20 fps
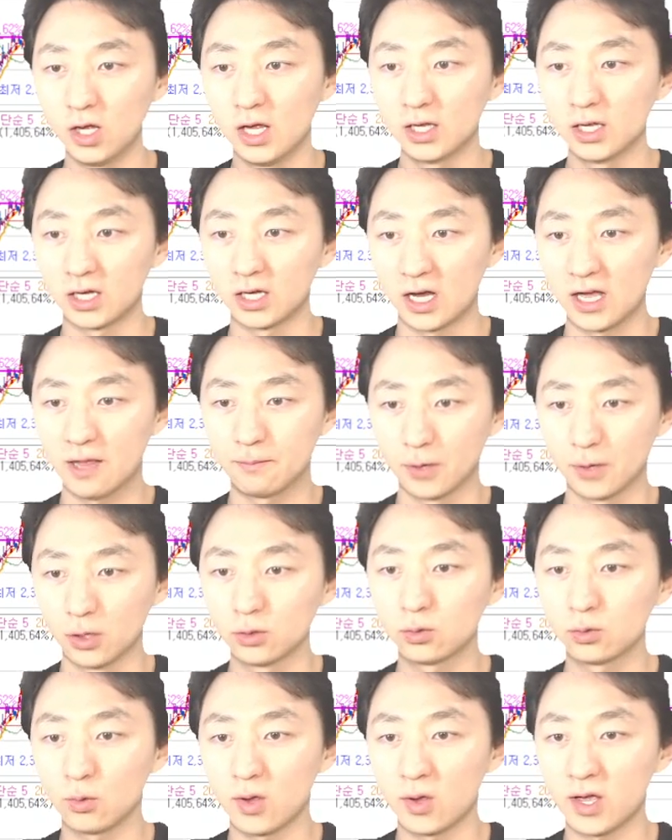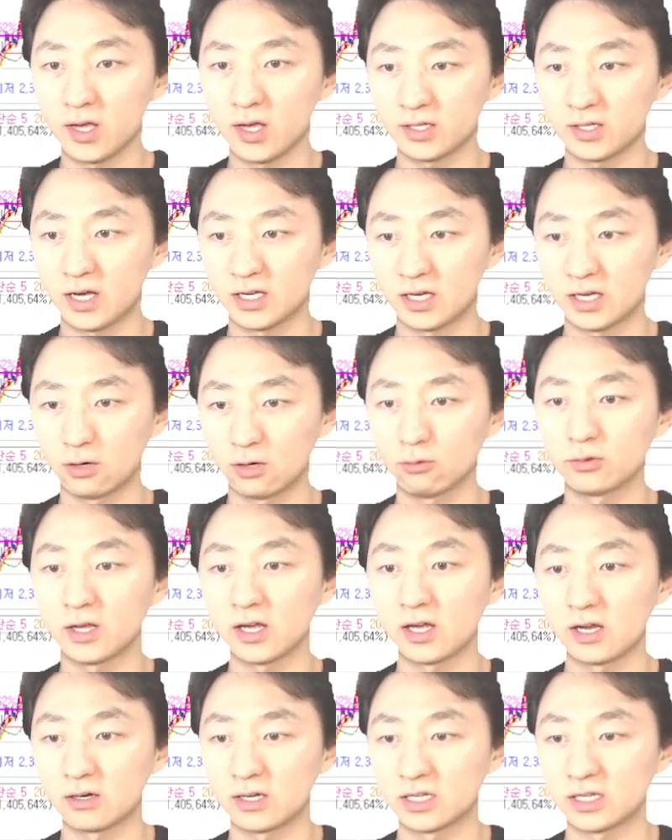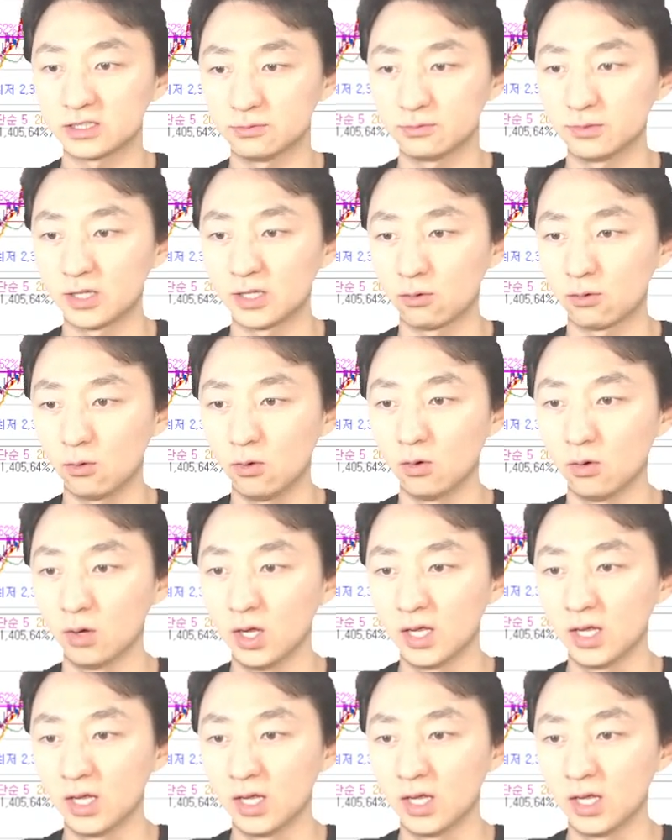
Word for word: 아예 별도의 회사라고 생각을 하시면 되고,